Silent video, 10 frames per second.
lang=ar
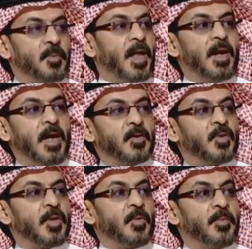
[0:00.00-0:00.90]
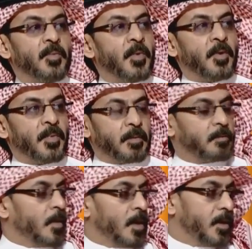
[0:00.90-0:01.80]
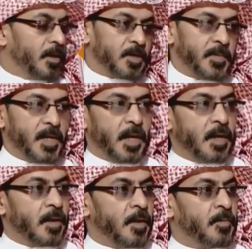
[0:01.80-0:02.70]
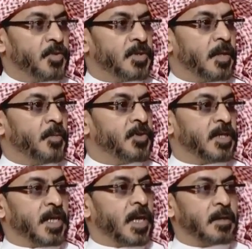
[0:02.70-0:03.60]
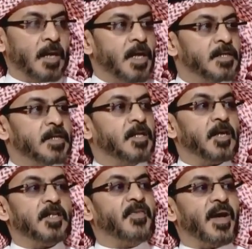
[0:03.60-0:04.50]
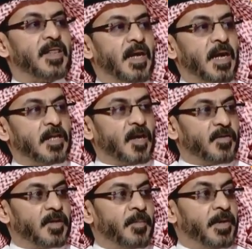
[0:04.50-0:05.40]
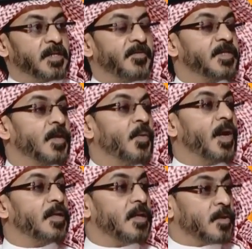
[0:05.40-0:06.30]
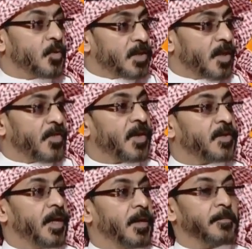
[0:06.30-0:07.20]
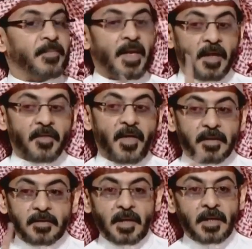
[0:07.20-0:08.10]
والمحلات يعني جميع المنتجات سترتفع ايضا عليه تكلفه المعيشه فسيواجه ضغطين ضغط